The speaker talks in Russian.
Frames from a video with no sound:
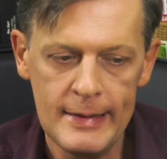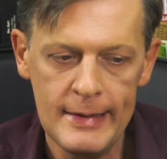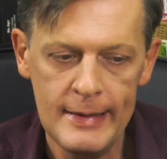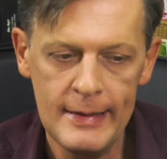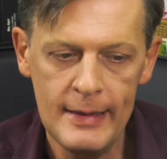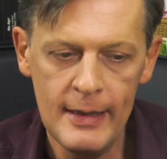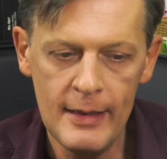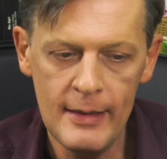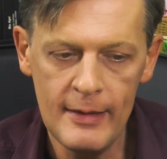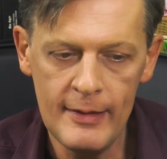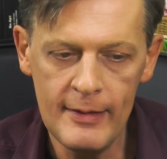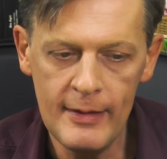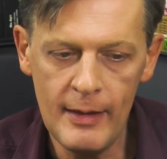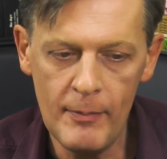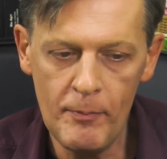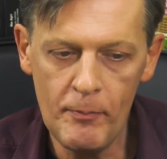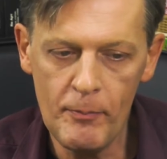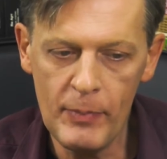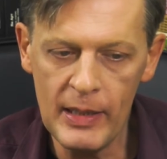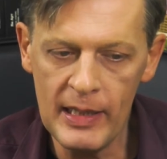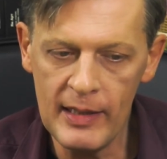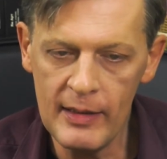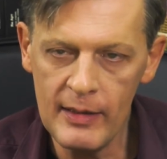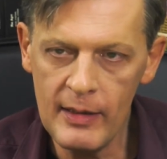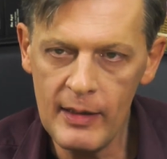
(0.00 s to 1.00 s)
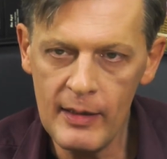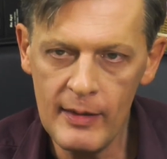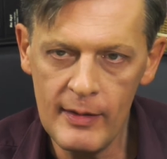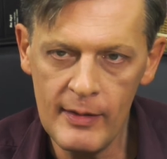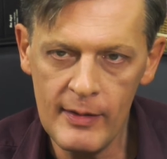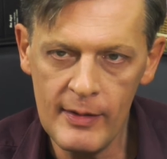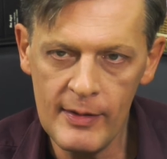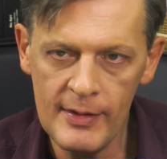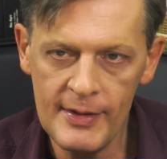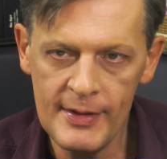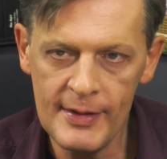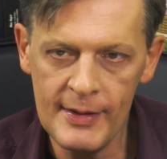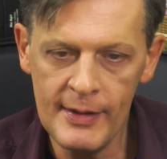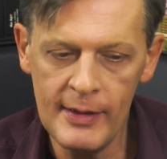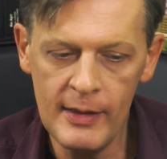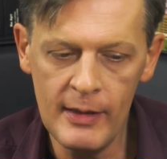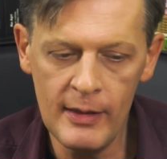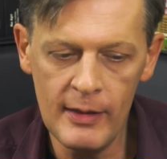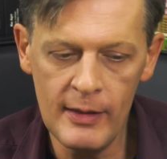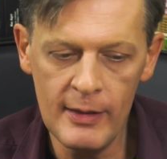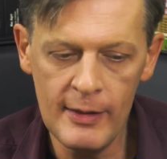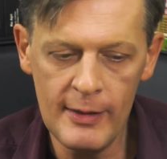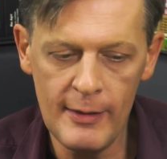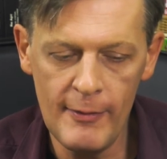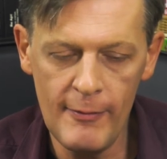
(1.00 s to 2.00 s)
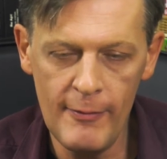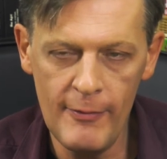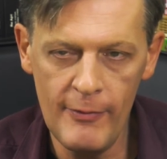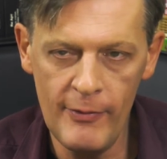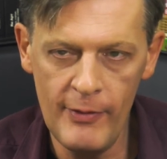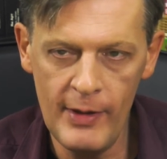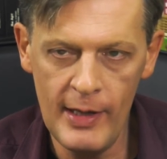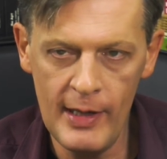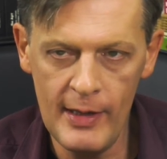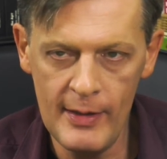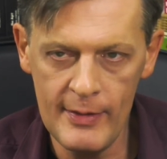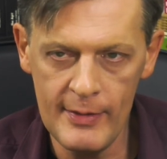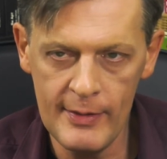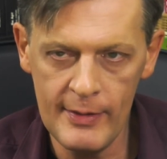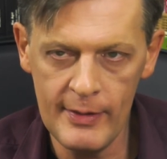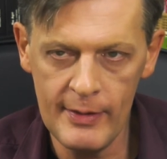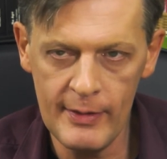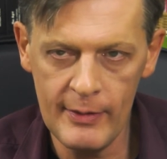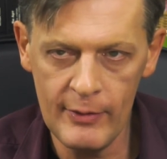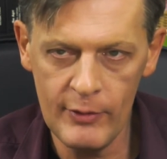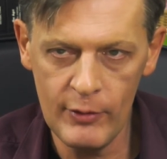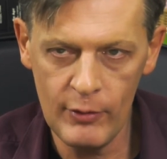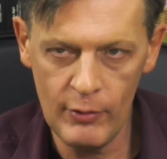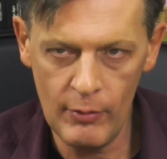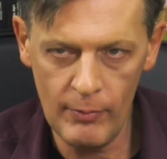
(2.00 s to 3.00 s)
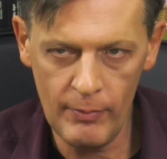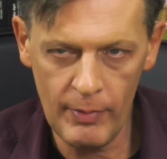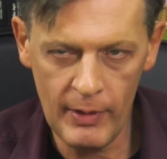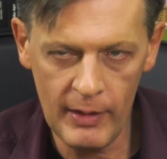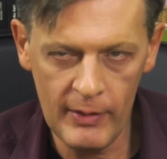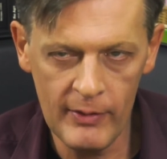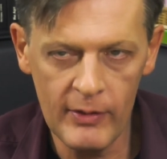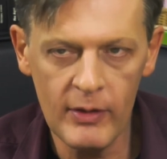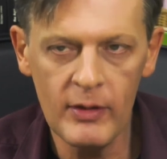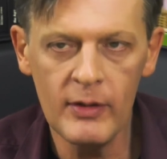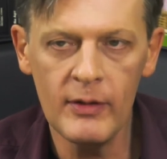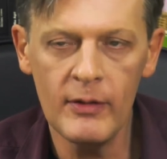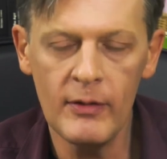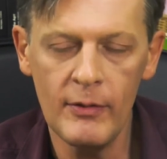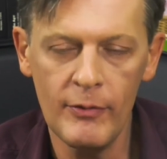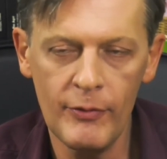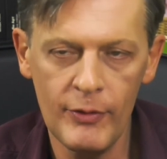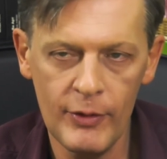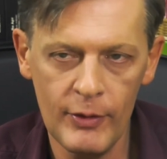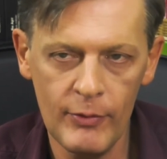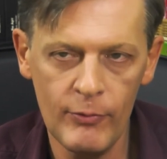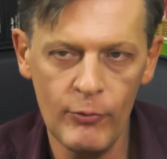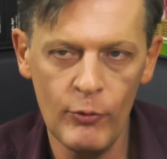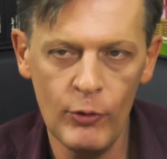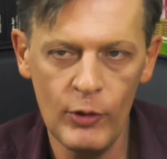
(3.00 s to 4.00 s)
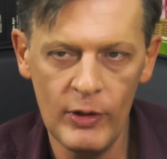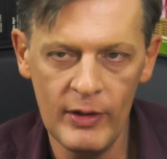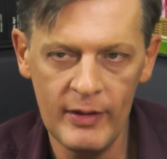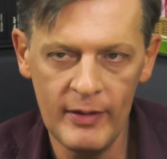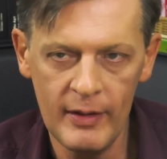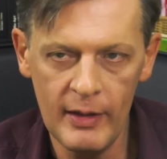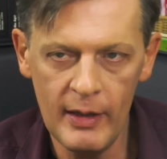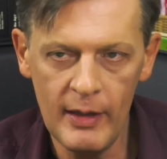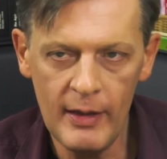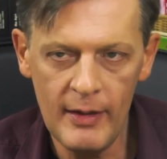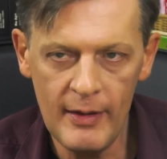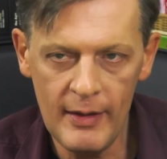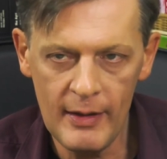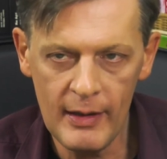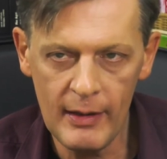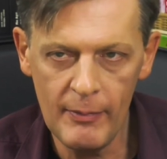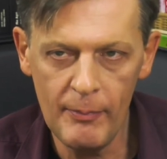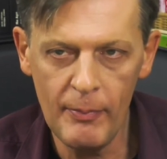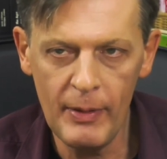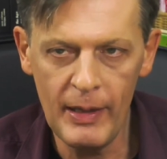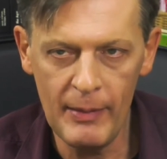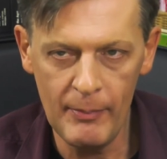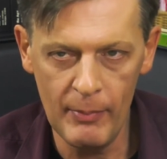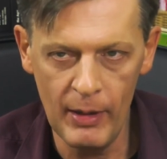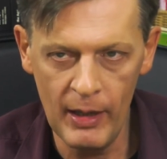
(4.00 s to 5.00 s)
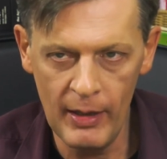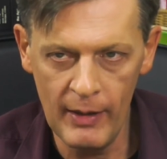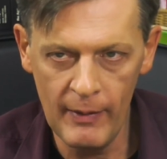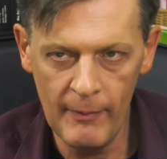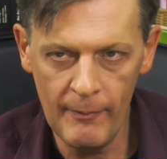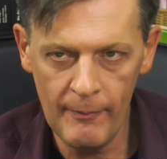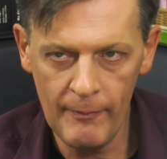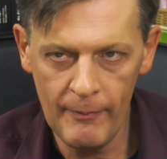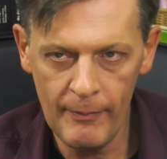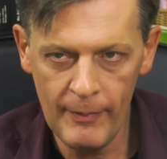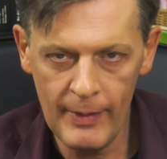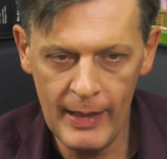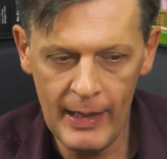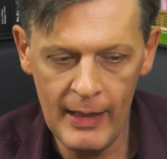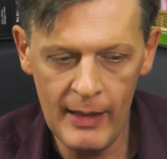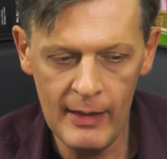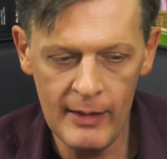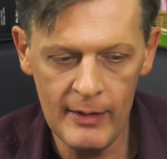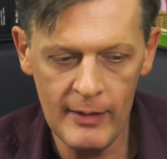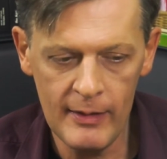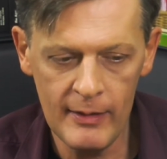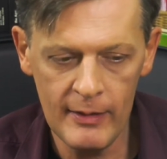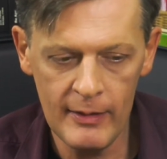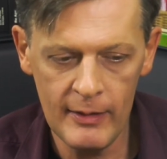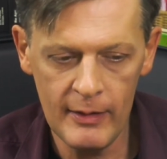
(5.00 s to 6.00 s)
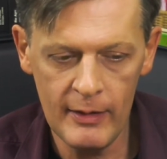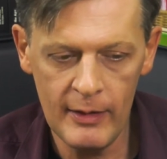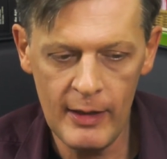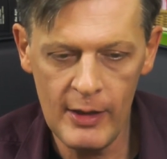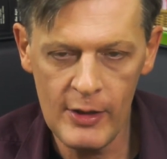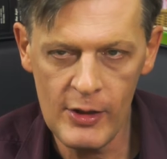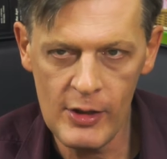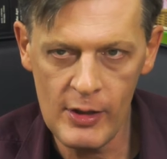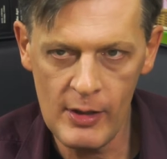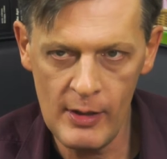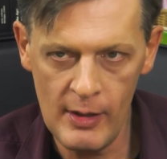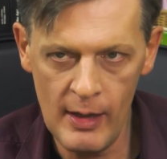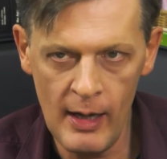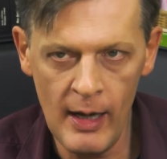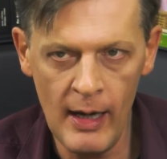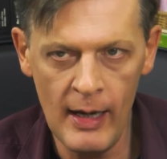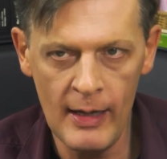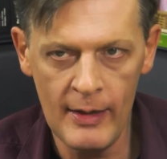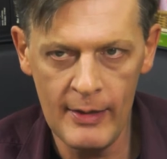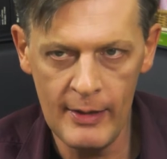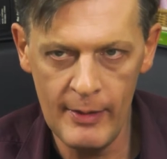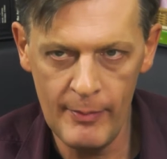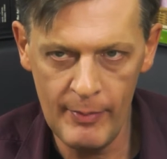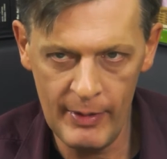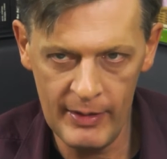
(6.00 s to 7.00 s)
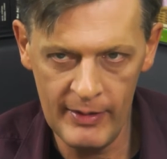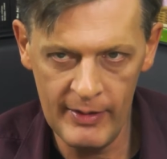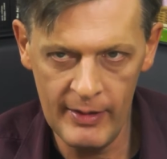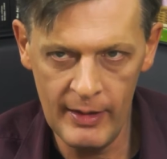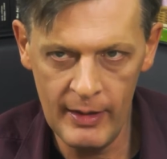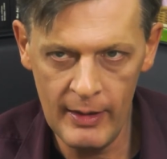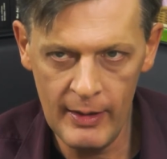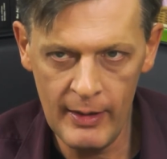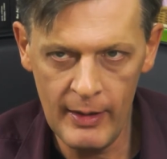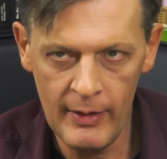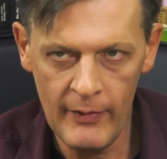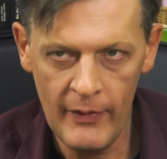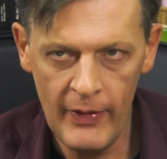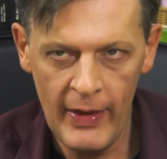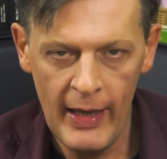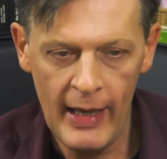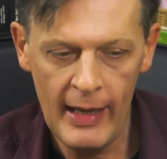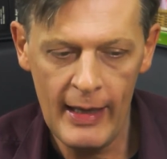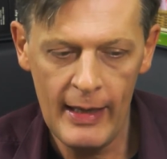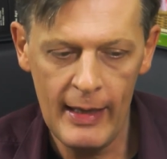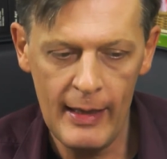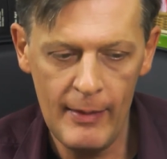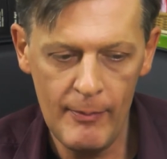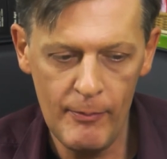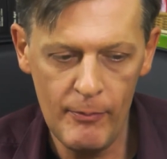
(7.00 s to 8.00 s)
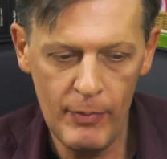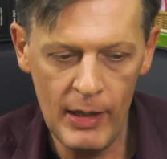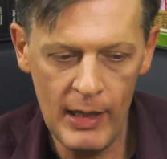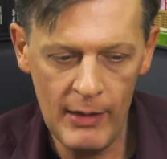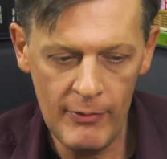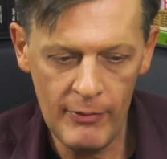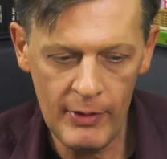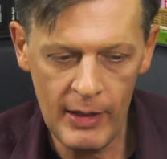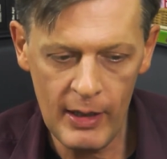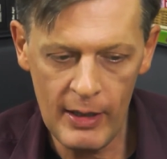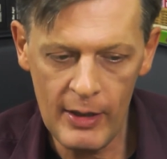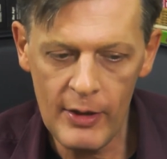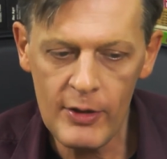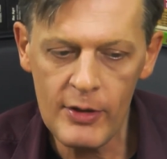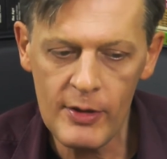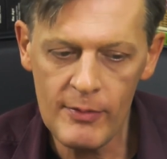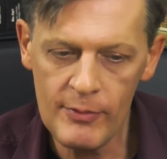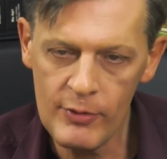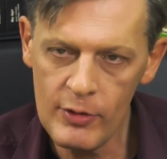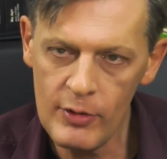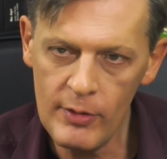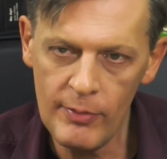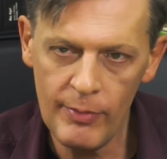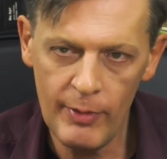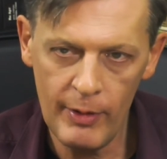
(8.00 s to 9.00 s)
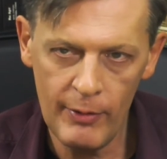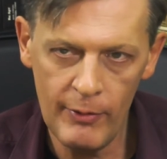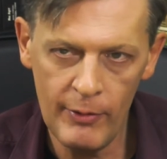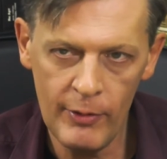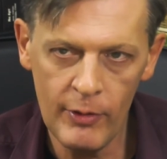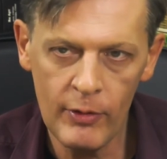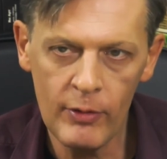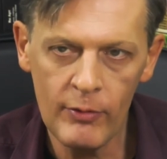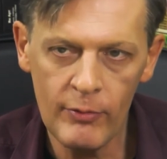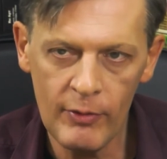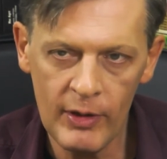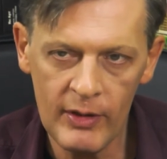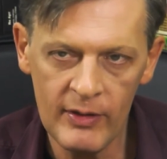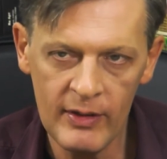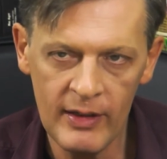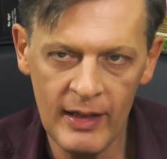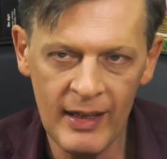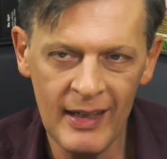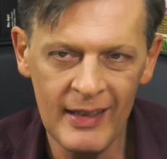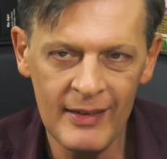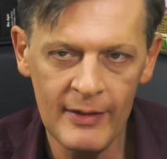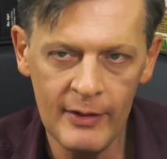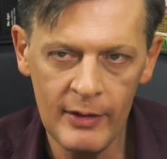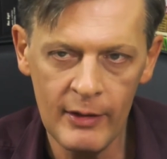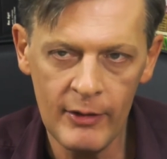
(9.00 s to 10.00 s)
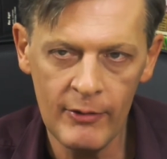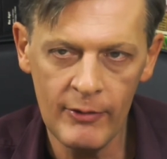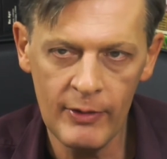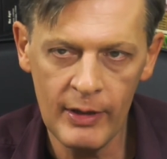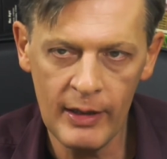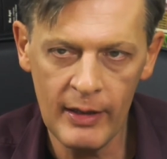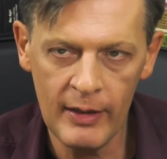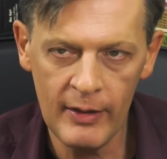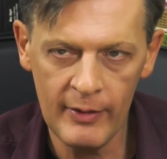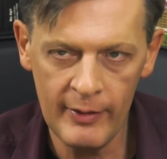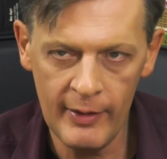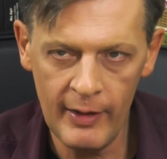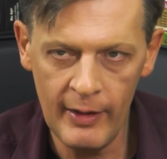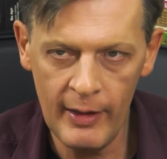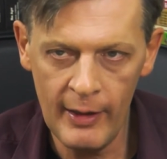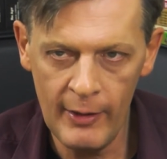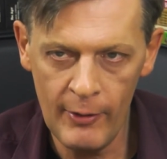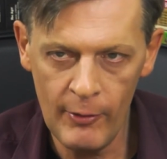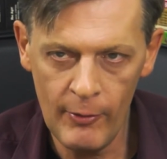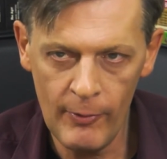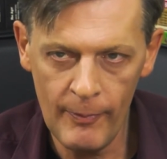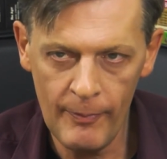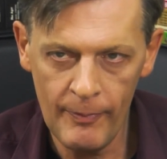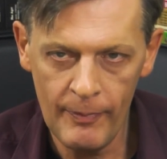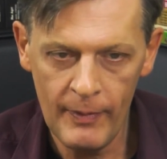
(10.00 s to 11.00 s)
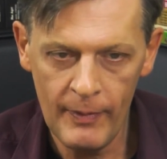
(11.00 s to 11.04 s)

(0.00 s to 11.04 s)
Нельзя пытаться сделать весь 100% свой трейдинг прибыльным. Это задача, а, непосильна, и, б, в конечном счете приведет вас гарантированно к разорению.